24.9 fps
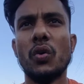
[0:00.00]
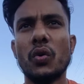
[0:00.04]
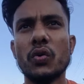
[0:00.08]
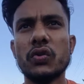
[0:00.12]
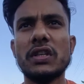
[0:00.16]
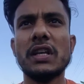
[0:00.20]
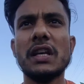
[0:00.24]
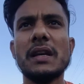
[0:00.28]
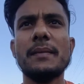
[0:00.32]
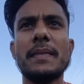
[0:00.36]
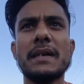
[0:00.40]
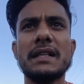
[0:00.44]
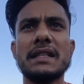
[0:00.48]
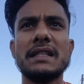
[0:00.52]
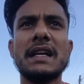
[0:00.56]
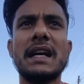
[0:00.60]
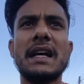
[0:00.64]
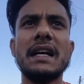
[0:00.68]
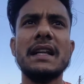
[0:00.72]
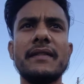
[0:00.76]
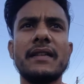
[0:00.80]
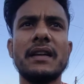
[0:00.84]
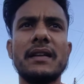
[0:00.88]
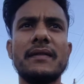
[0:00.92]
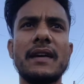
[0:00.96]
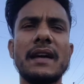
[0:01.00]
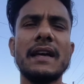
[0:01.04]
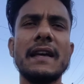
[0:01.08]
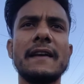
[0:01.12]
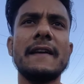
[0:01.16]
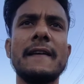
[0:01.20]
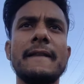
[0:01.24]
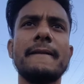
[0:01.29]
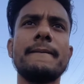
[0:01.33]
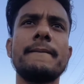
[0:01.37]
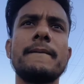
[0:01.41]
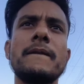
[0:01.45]
उसी के पास गाड़ी
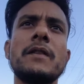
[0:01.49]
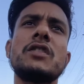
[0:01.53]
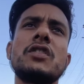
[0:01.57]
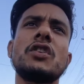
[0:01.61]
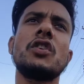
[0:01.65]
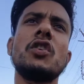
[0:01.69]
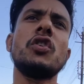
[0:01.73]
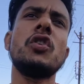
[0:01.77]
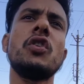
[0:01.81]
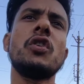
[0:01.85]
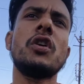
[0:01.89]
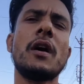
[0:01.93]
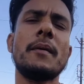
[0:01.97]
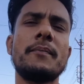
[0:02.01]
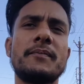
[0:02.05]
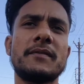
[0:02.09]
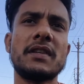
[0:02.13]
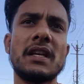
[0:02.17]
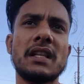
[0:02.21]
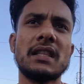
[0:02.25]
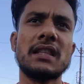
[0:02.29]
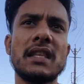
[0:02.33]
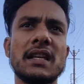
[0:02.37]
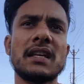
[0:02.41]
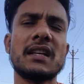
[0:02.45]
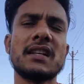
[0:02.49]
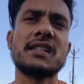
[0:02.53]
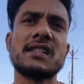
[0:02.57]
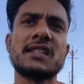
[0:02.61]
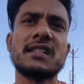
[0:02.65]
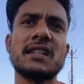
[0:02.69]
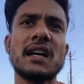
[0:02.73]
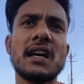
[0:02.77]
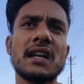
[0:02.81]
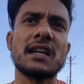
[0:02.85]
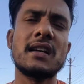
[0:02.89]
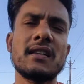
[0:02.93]
बनवाएंगे चलो हम चलते
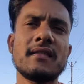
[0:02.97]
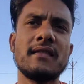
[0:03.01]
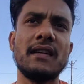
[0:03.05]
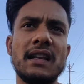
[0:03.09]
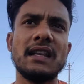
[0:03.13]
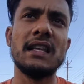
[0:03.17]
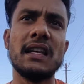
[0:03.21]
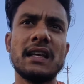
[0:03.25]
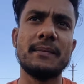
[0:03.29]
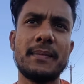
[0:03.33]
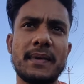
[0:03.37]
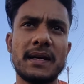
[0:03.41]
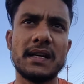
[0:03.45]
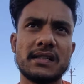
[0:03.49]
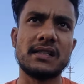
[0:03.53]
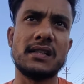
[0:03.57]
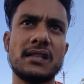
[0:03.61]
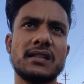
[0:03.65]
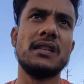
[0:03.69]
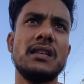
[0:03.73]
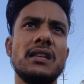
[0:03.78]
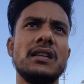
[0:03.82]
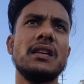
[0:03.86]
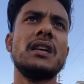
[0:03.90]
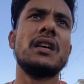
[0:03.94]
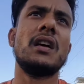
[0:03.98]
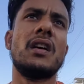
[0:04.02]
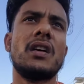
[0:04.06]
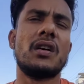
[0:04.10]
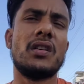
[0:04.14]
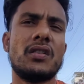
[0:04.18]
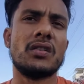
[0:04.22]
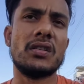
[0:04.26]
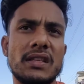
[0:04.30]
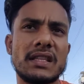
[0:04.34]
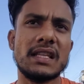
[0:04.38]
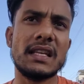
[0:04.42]
कृष्णा आकर वाले के पास
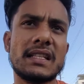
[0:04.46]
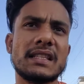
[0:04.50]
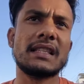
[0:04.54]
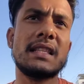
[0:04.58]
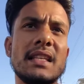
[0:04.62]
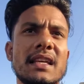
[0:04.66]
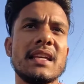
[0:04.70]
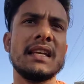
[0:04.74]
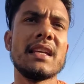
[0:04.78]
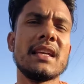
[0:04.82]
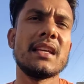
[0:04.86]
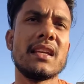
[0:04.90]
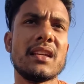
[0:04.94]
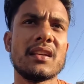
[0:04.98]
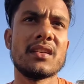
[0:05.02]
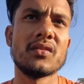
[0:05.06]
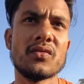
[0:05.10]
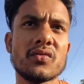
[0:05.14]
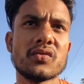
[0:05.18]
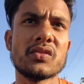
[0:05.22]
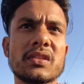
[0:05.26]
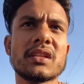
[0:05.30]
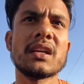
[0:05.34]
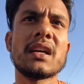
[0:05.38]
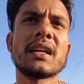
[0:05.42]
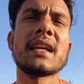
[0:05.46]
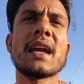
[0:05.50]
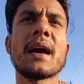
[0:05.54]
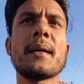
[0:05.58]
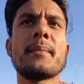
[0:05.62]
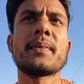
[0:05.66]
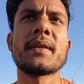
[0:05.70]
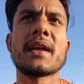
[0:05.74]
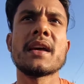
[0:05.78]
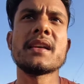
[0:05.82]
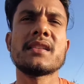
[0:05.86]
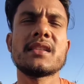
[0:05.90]
और देखते हैं उसका क्या
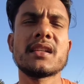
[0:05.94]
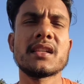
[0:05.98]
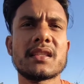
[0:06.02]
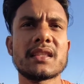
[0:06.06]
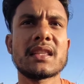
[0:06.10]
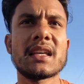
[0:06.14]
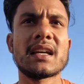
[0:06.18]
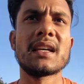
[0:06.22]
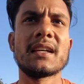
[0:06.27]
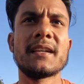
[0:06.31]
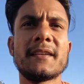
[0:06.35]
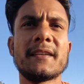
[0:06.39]
प्राइस रहता